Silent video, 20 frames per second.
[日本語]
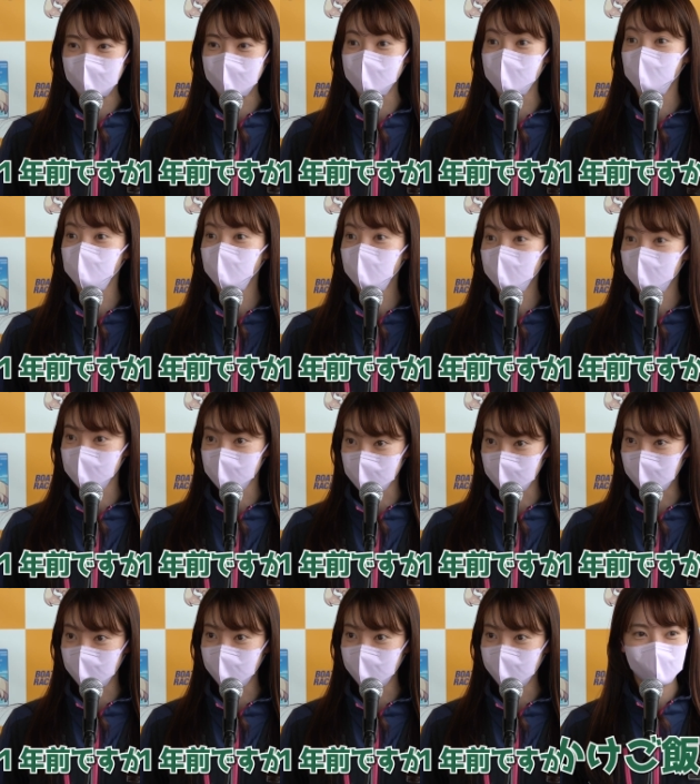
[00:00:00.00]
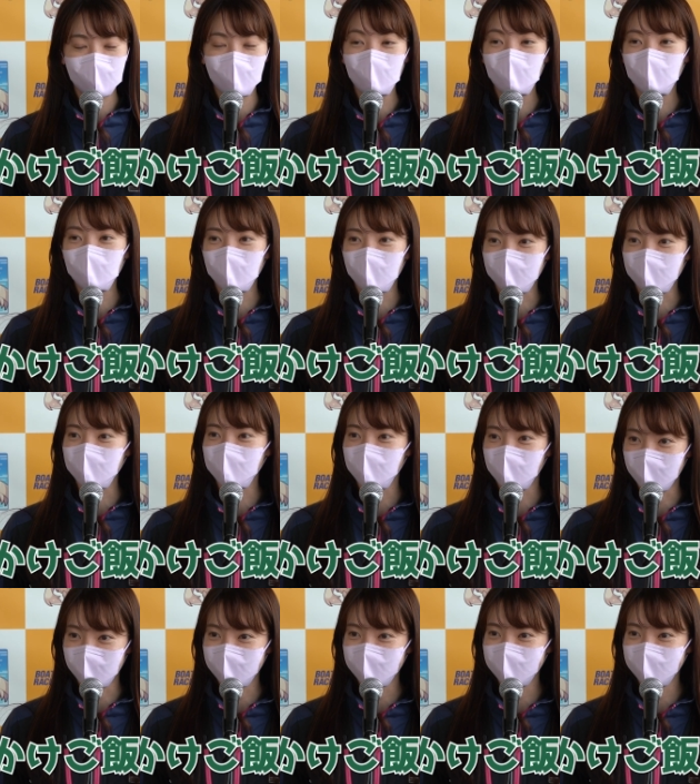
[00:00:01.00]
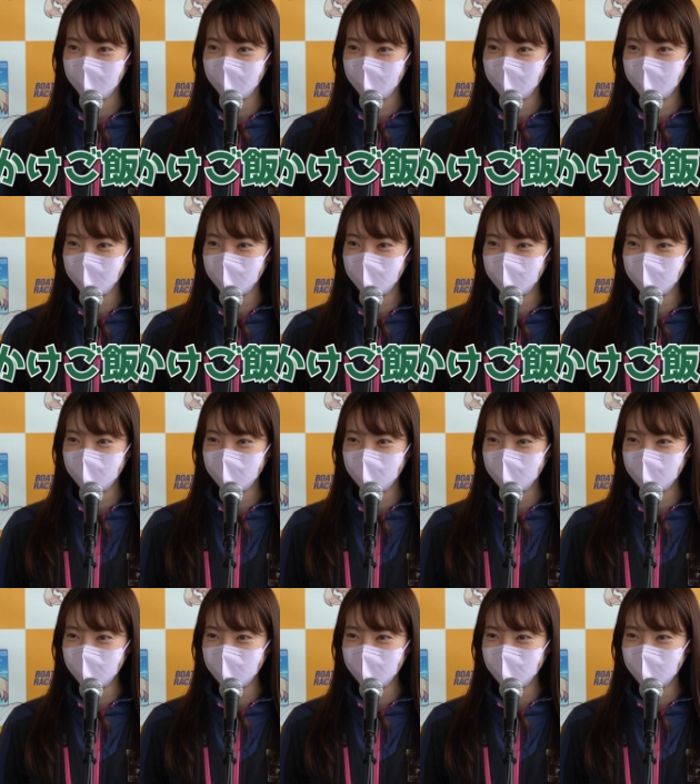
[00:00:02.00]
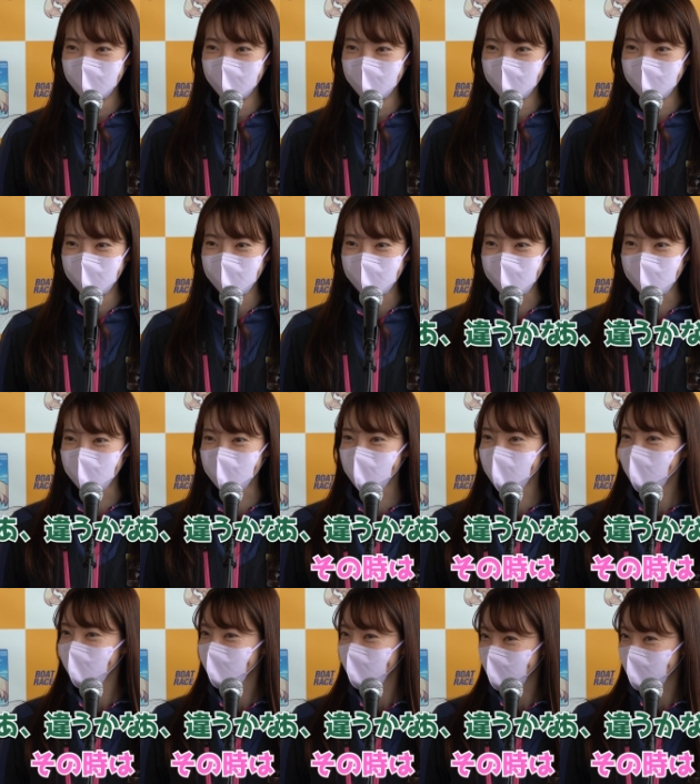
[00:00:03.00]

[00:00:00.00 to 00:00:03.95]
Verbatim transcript: 1年前ですか、卵かけご飯はいこれそうなのかなあ違う